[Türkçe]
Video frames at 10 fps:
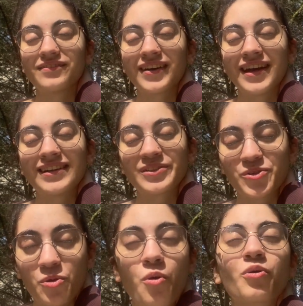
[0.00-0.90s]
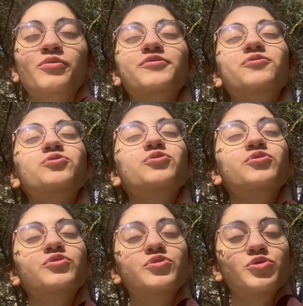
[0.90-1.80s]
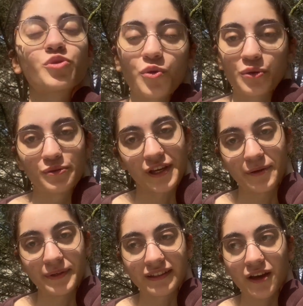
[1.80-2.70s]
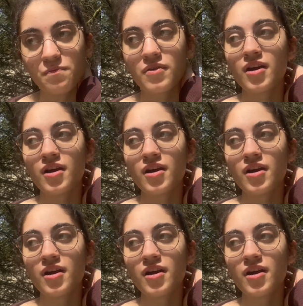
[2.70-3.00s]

ve çok çok güzel bir kitap.